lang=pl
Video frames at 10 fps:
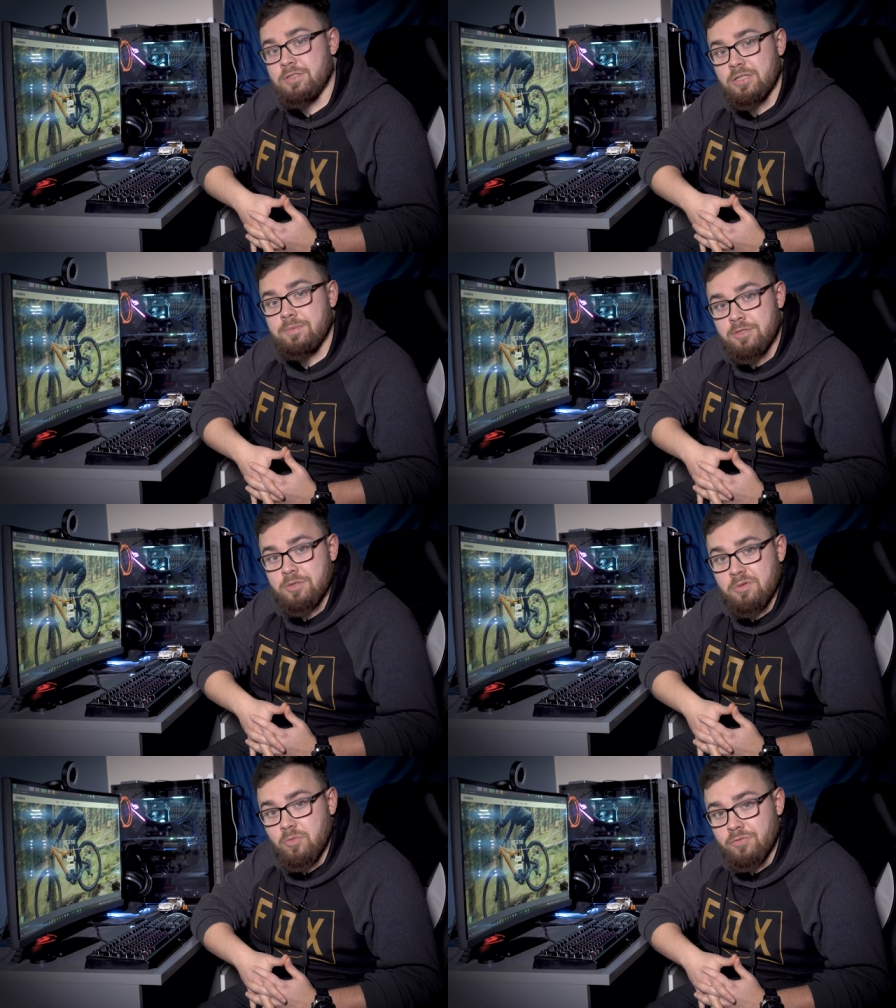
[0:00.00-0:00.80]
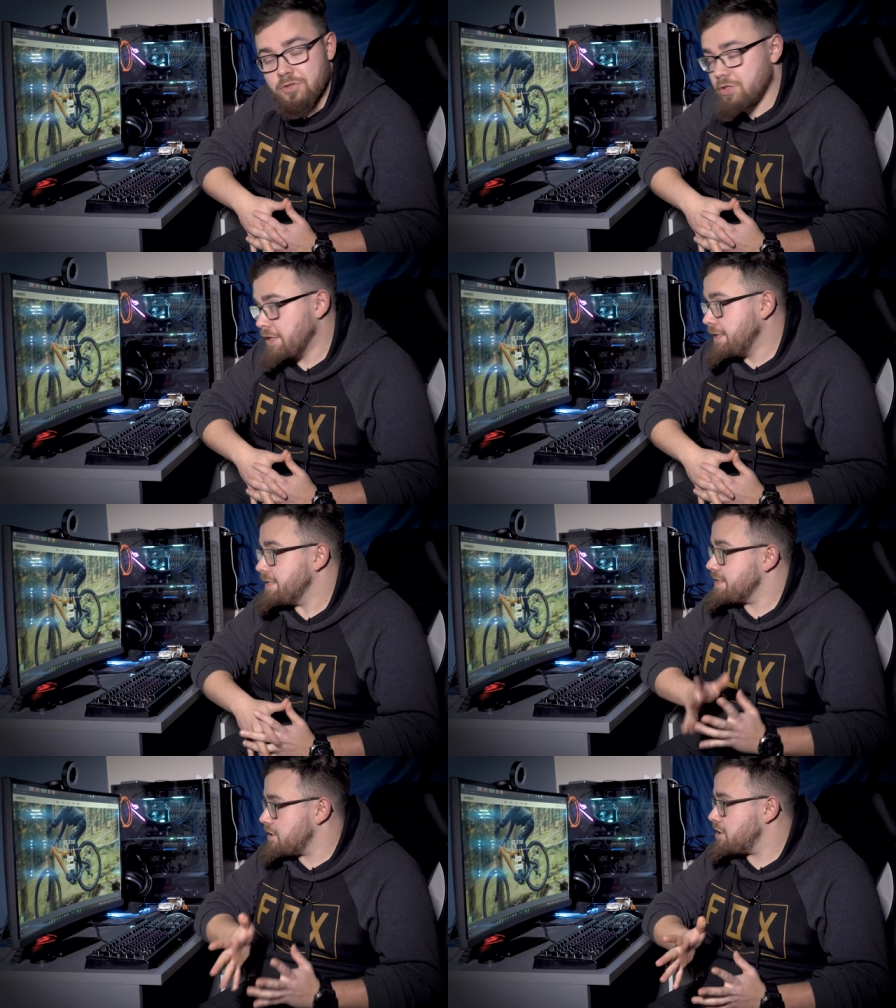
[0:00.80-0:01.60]
dzisiaj będziemy mówić.
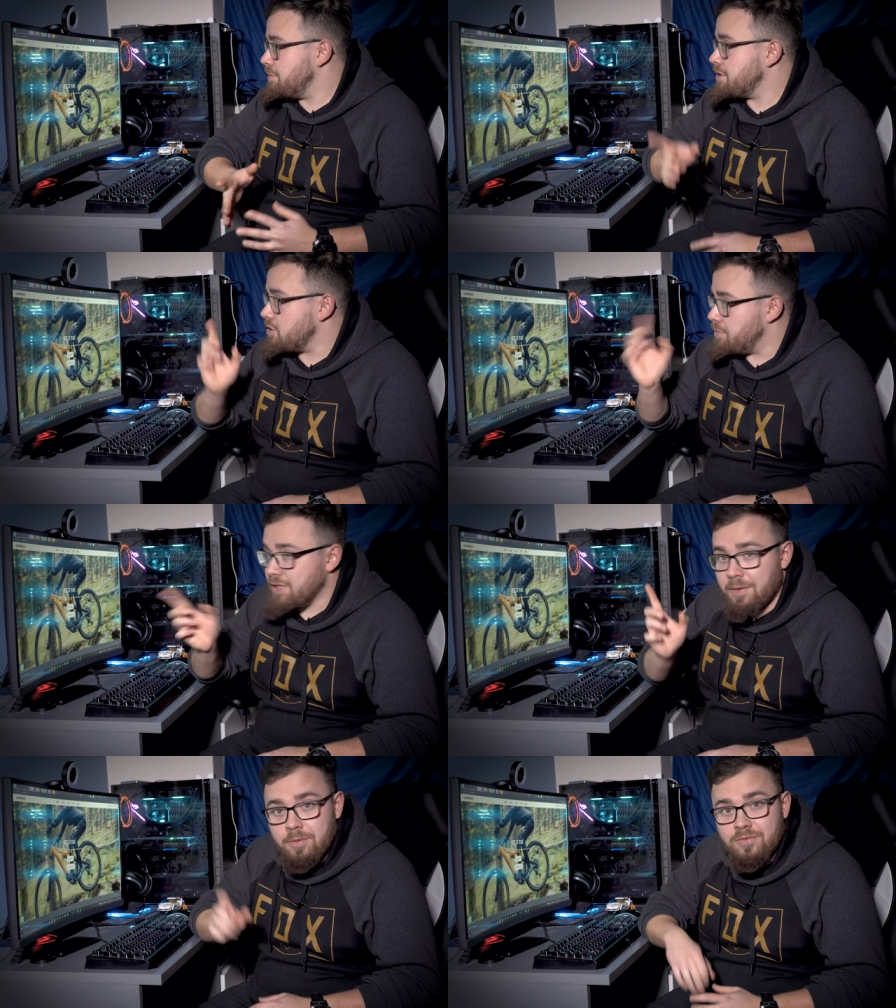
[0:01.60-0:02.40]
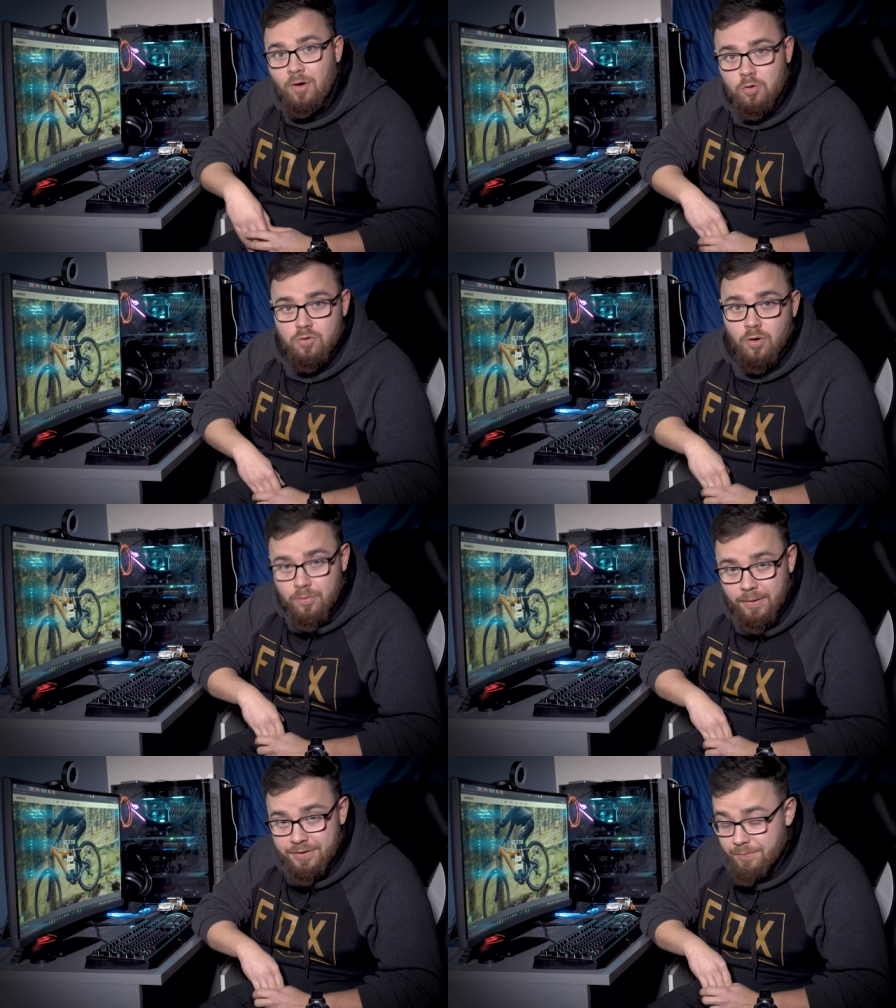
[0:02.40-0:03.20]
Zaczniemy sobie najpierw od
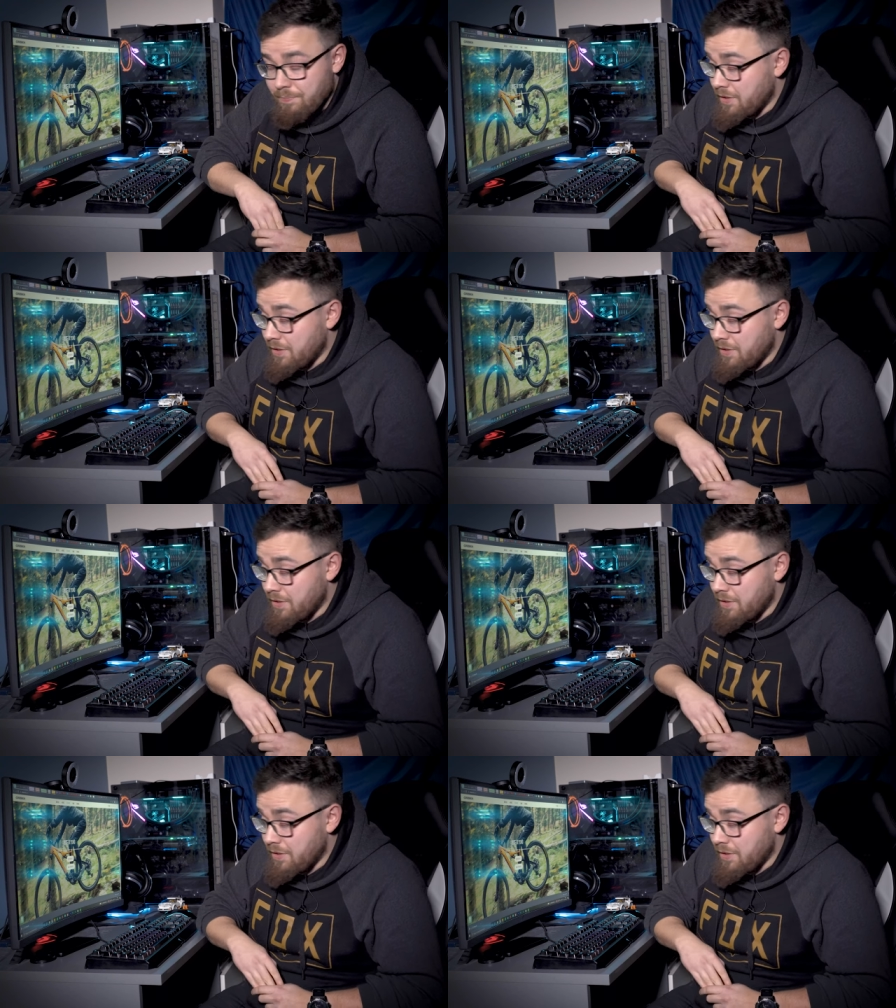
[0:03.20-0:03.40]
Orbei.